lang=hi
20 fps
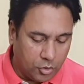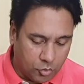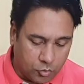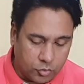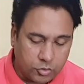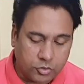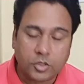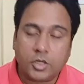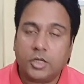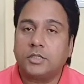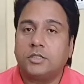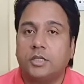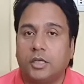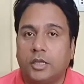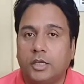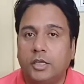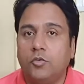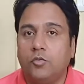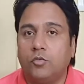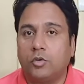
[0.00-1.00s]
उस तरह से
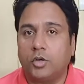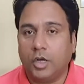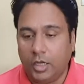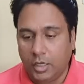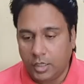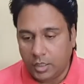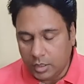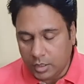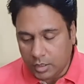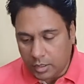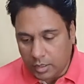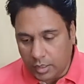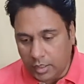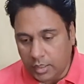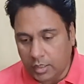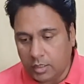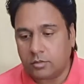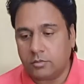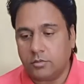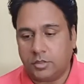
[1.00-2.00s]
नहीं होगा
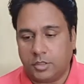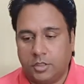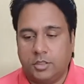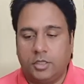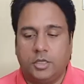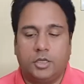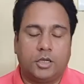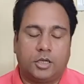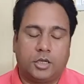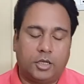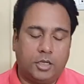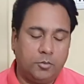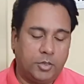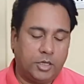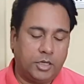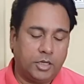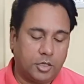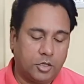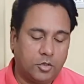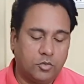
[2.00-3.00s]
एक देखिए कई
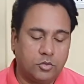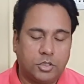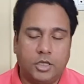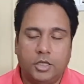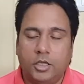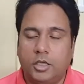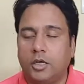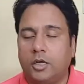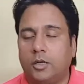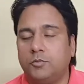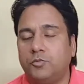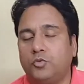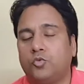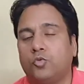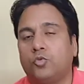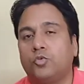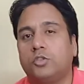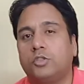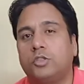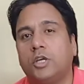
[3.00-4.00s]
बार क्या होता है कि हम
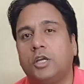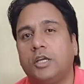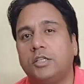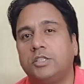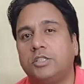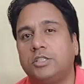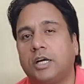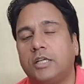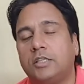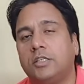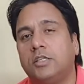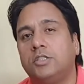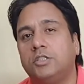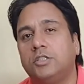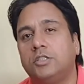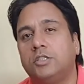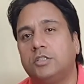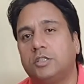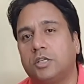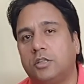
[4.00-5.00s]
सोचते हैं चाहते हैं
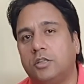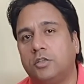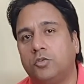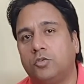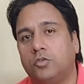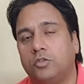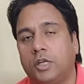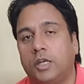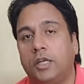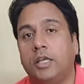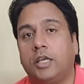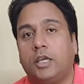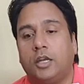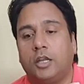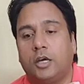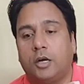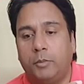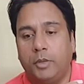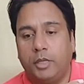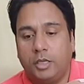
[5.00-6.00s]
चीज़ें जल्दी हो जाए लेकिन
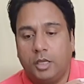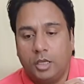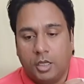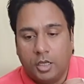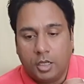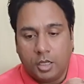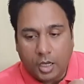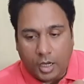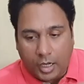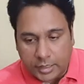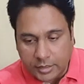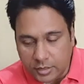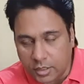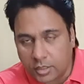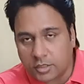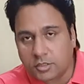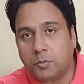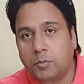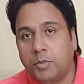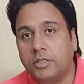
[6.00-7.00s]
हमें
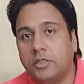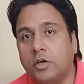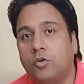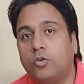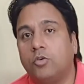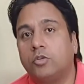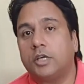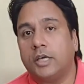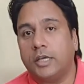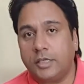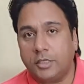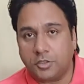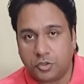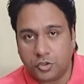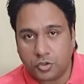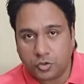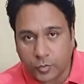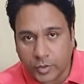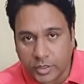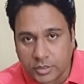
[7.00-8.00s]
अंदर से पता होता है कि
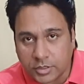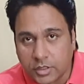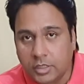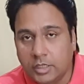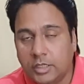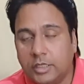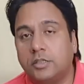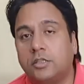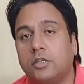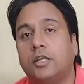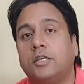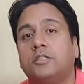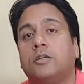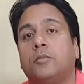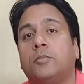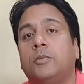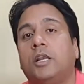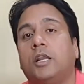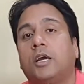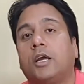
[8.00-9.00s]
सिचुएशन कितना
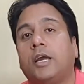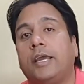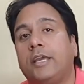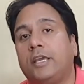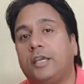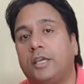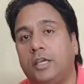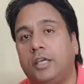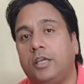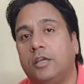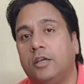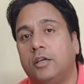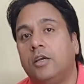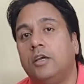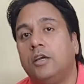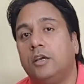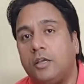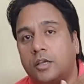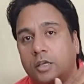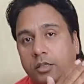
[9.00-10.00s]
समय लगाएगी
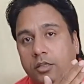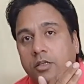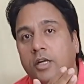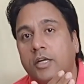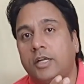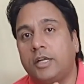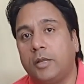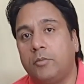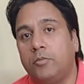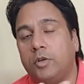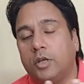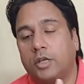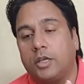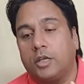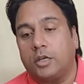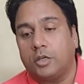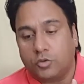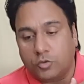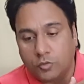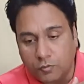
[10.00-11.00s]
कितना टाइम
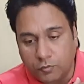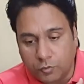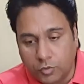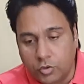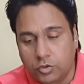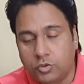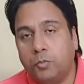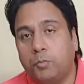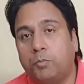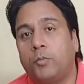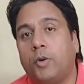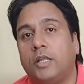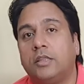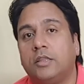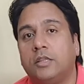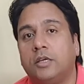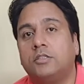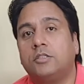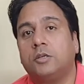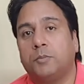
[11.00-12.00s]
लगेगा तो वो जो
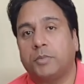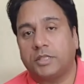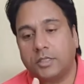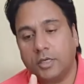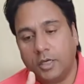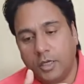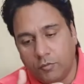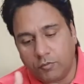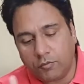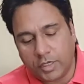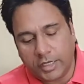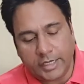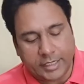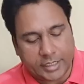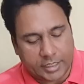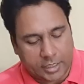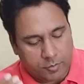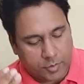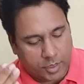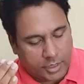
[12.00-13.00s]
अंदर से पता है वही
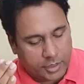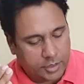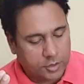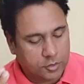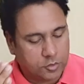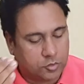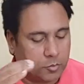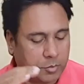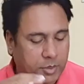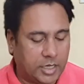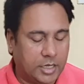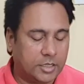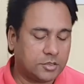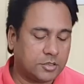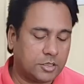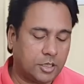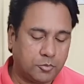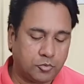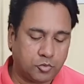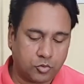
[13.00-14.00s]
टाइमलाइन है जो बाहर
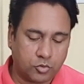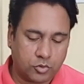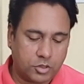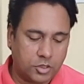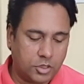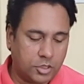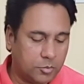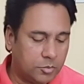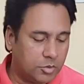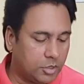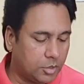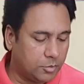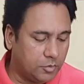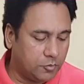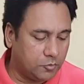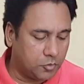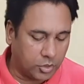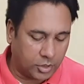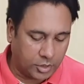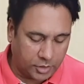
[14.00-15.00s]
से आप सोचते हैं कभी कभी
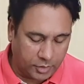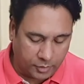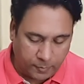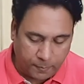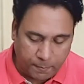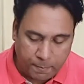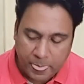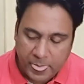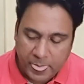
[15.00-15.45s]
वो नहीं है